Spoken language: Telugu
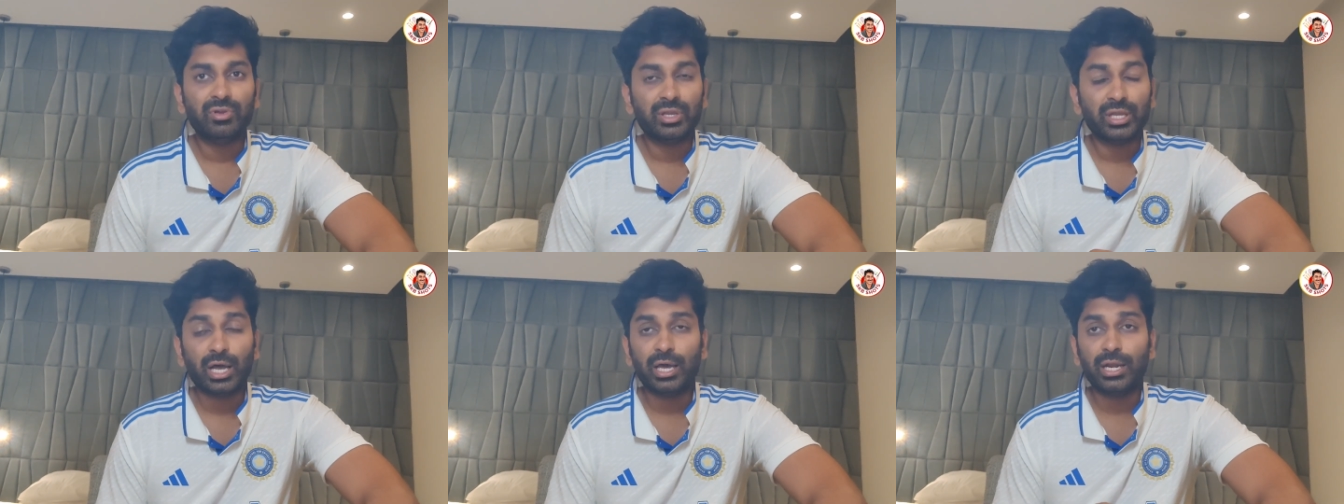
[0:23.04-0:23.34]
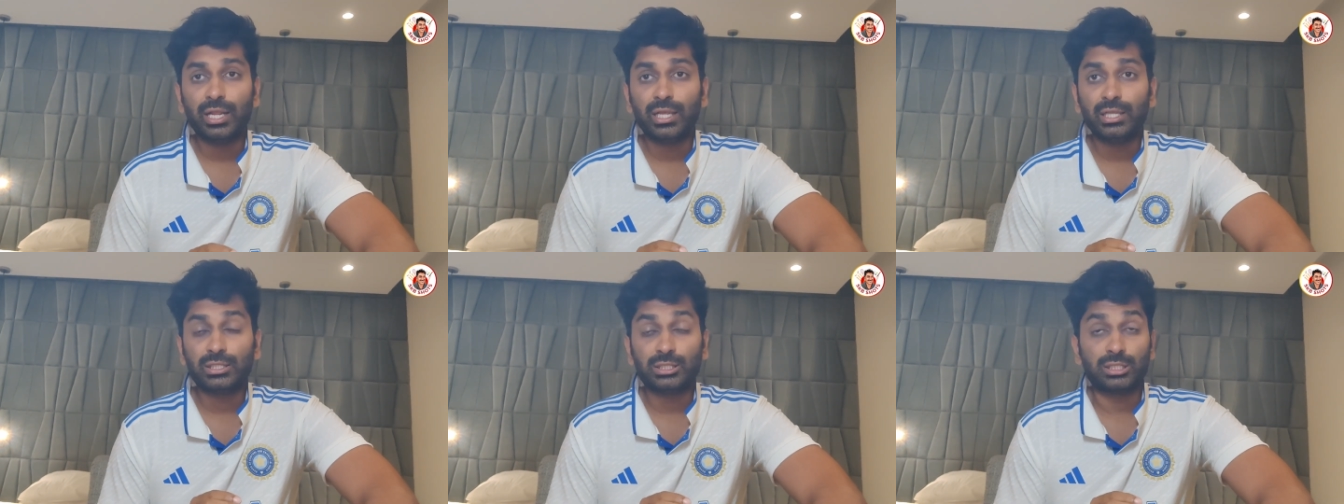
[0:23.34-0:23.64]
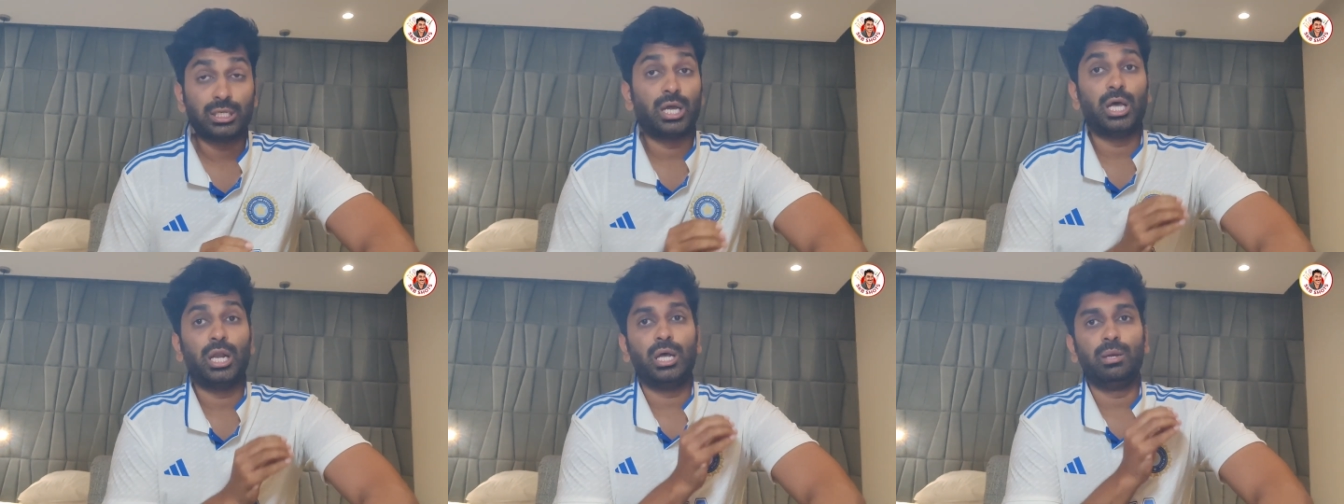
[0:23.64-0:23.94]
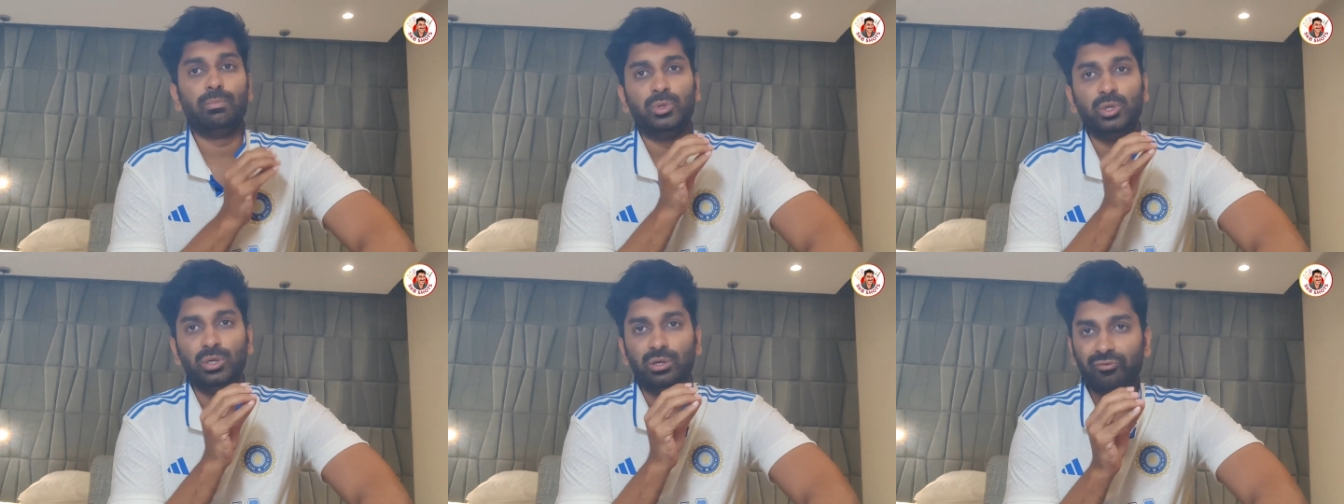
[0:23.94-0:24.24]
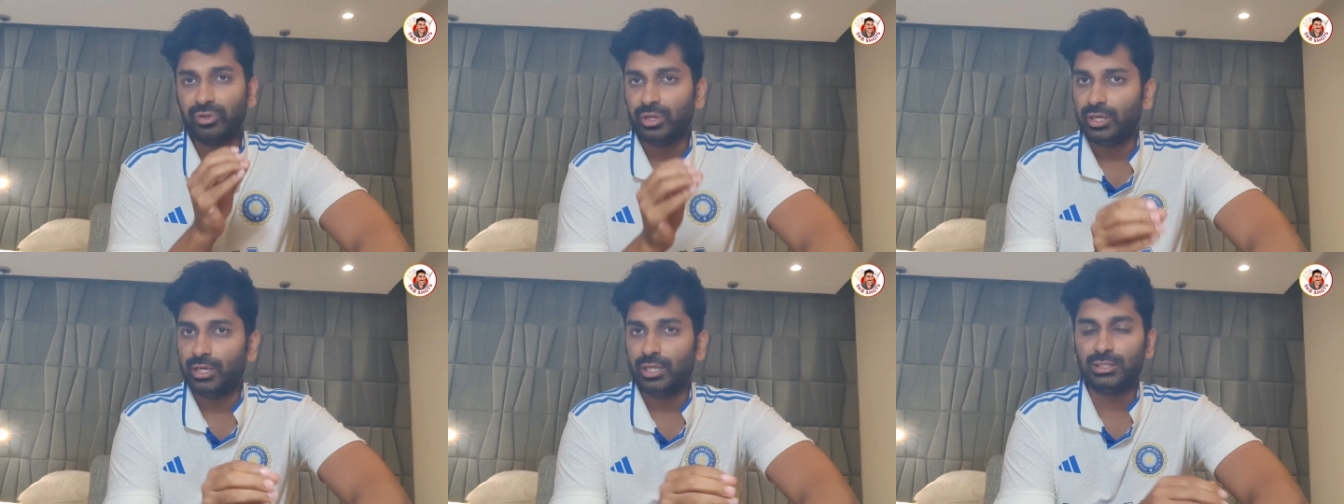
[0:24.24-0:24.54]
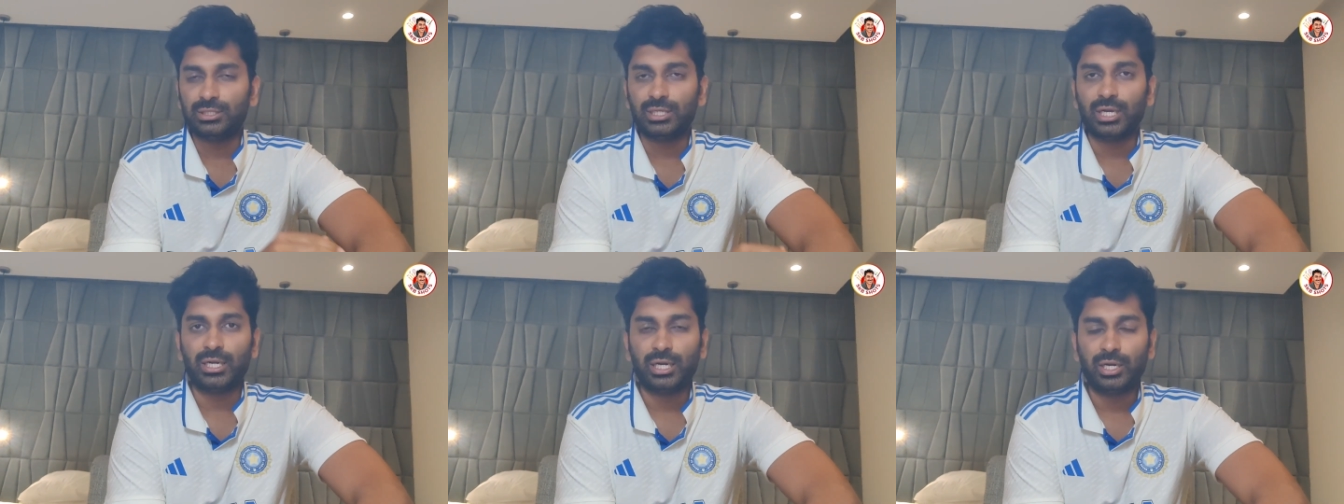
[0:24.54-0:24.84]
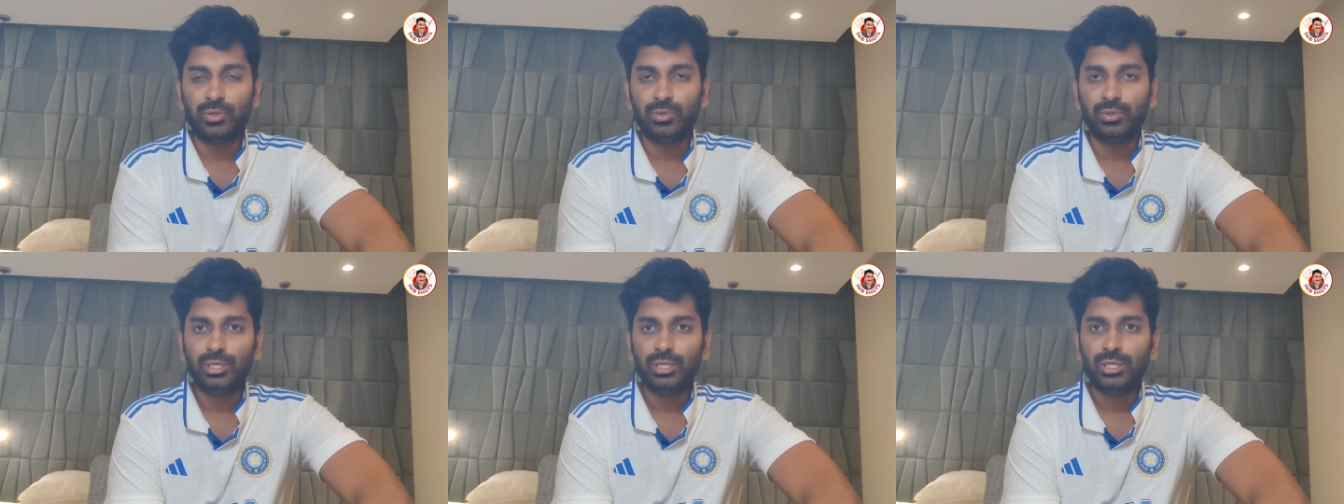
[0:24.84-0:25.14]
విహారీ చాలా బ్యూటిఫుల్ ఇన్నింగ్స్
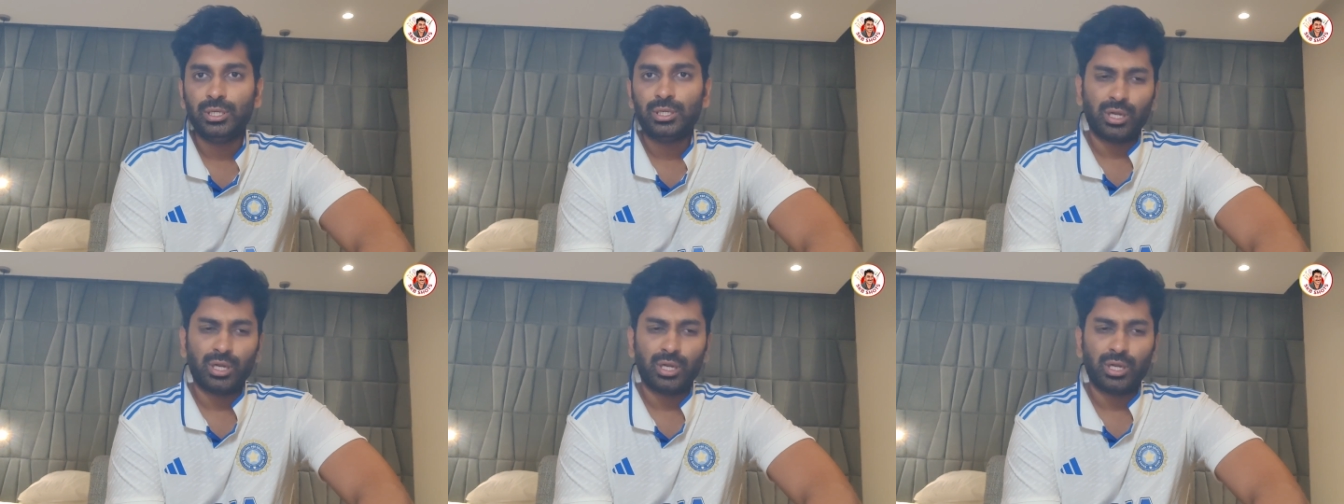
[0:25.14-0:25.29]
ఆడాడు